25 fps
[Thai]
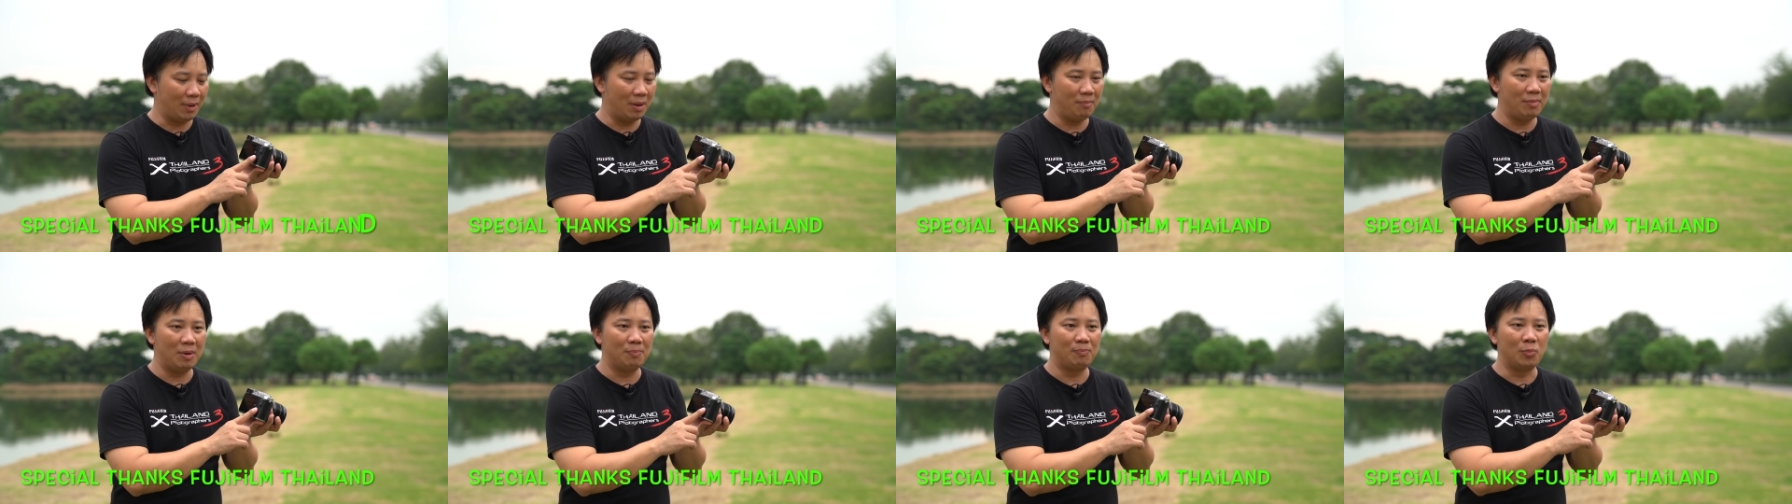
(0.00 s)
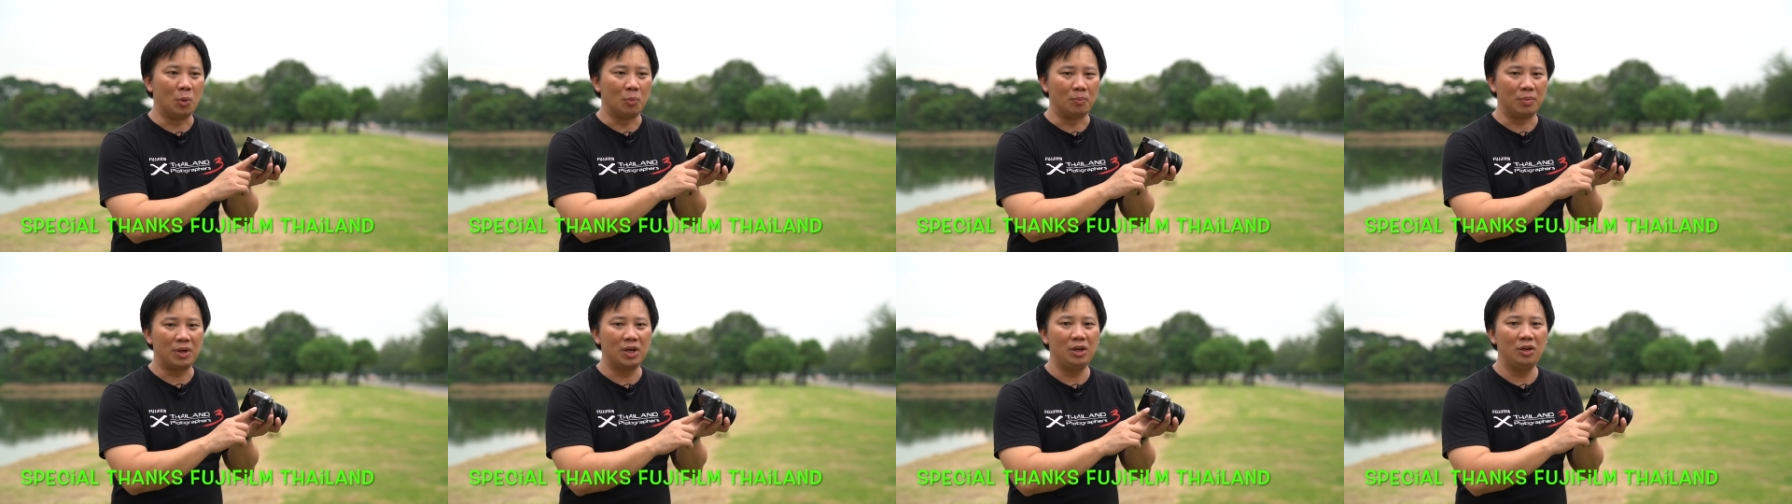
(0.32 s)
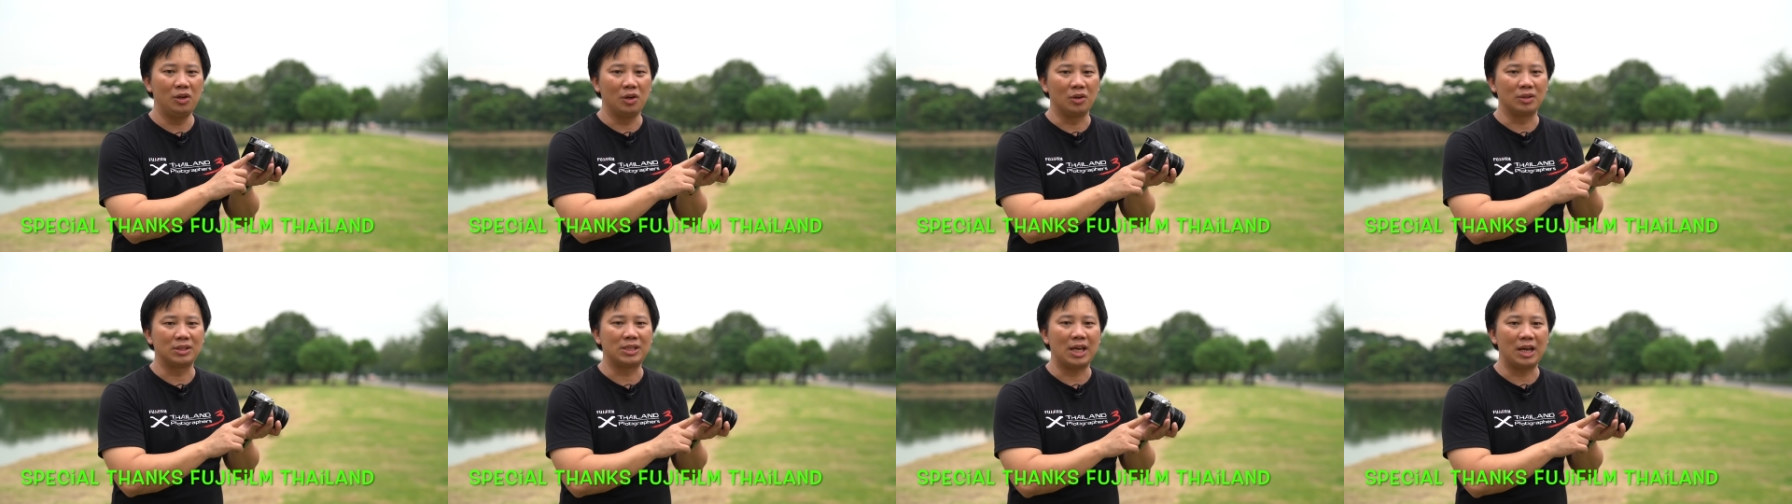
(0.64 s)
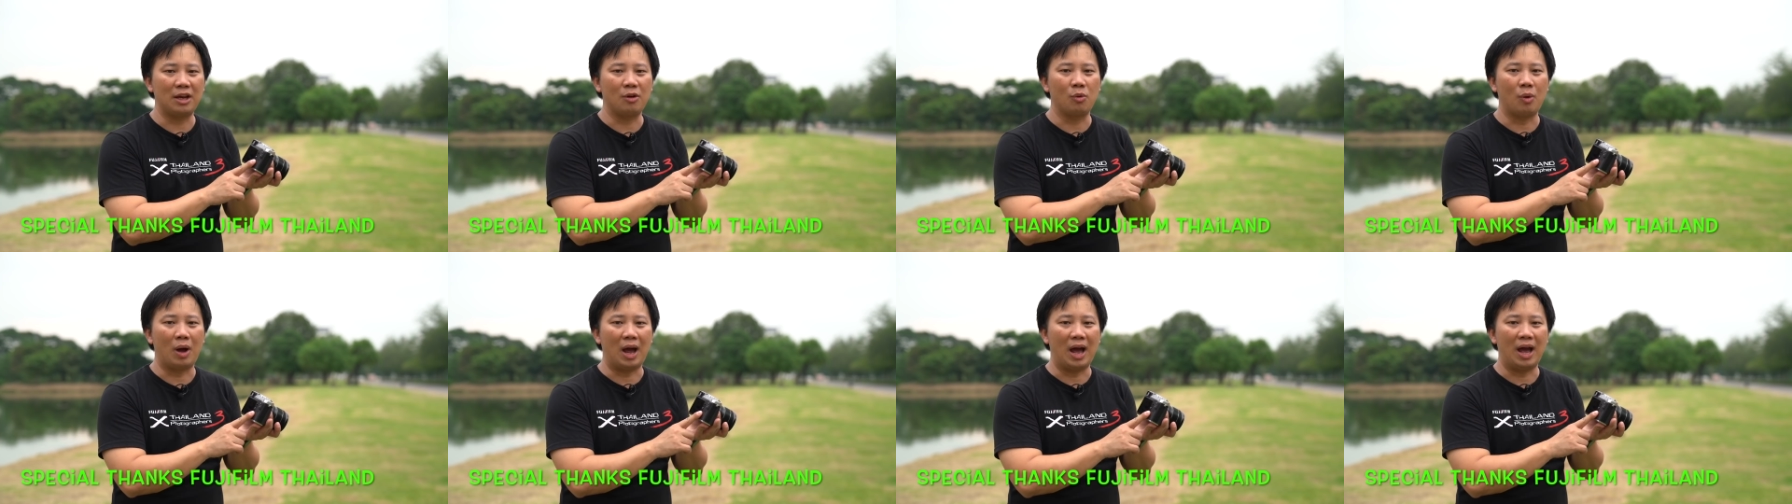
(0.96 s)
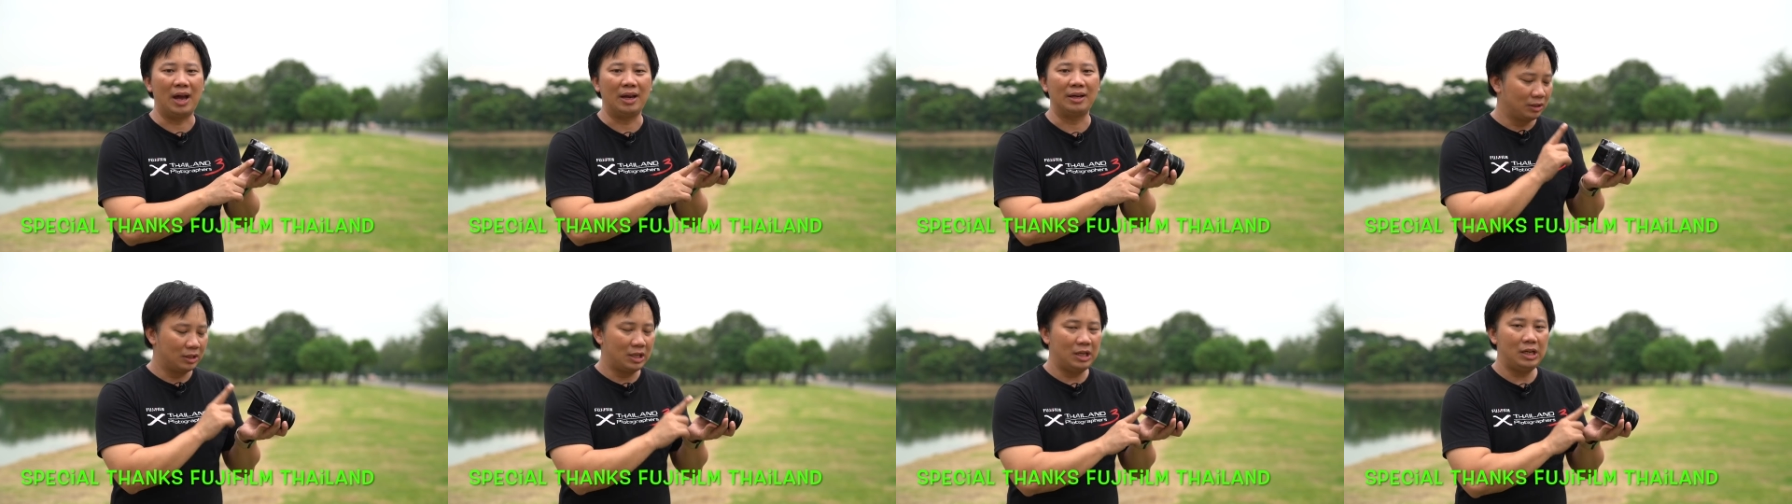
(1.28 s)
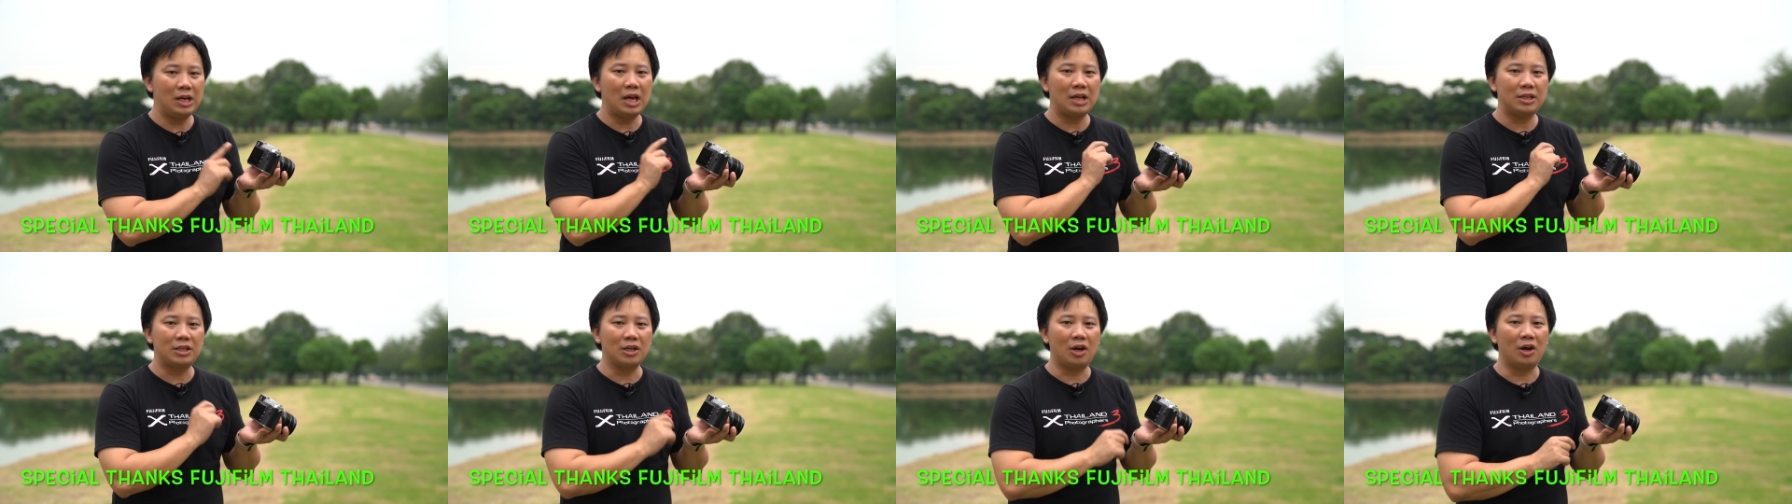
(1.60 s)
ไม่มีปุ่มขึ้นลงซ้ายขวา
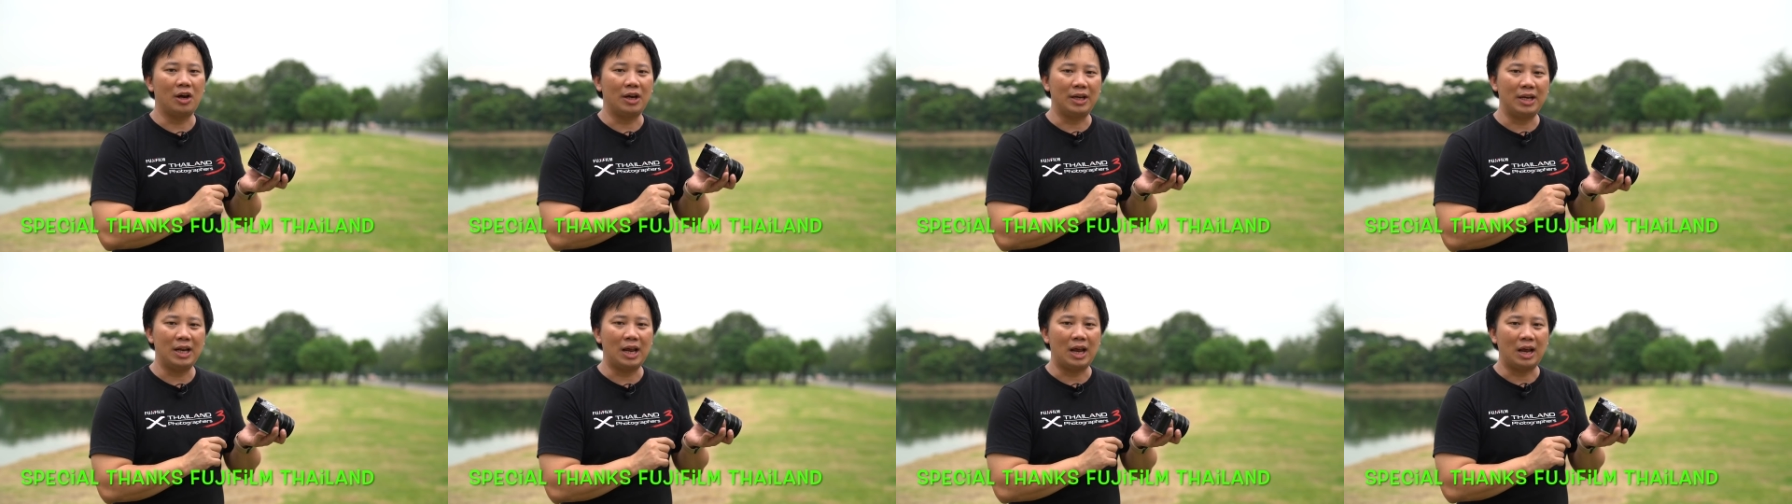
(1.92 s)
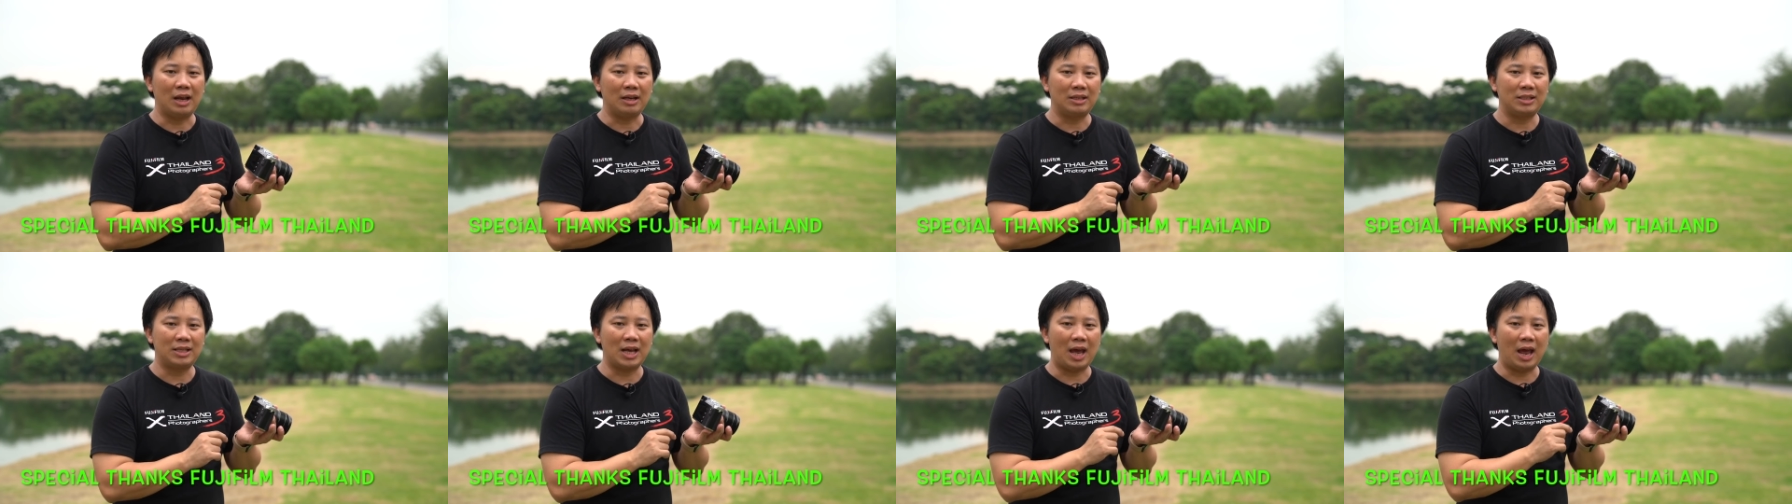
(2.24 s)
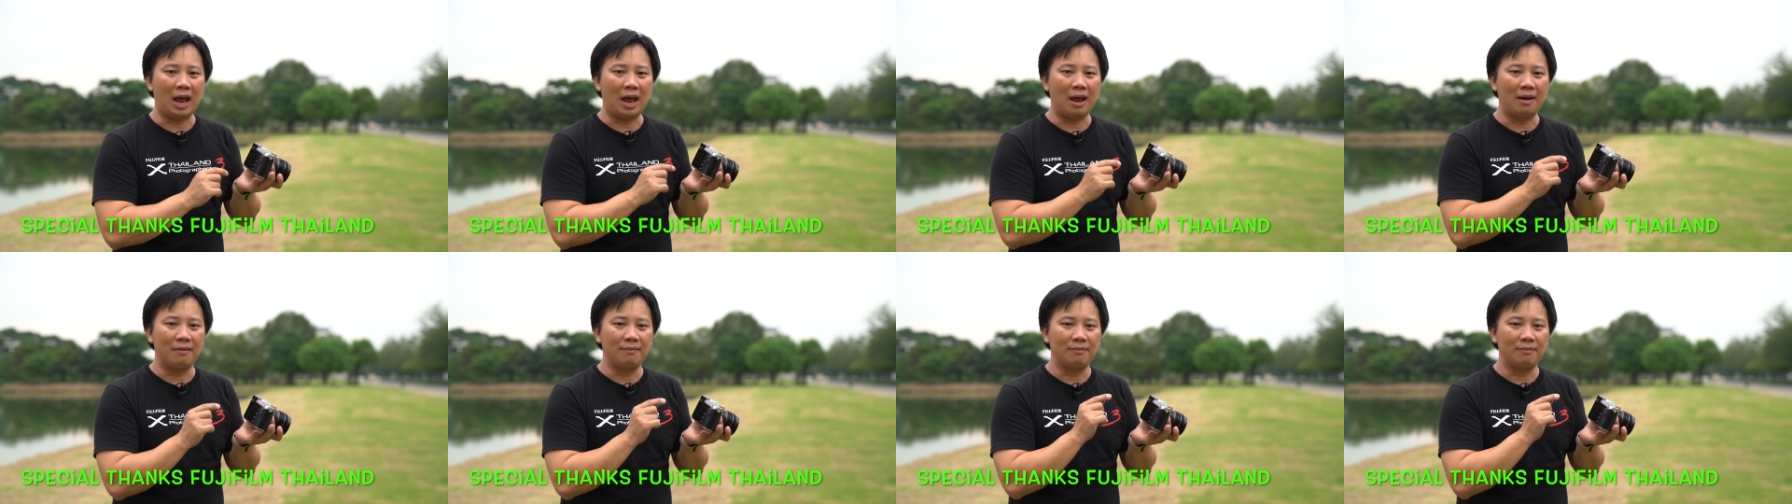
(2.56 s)
ที่หน้าจอเนี่ยจะ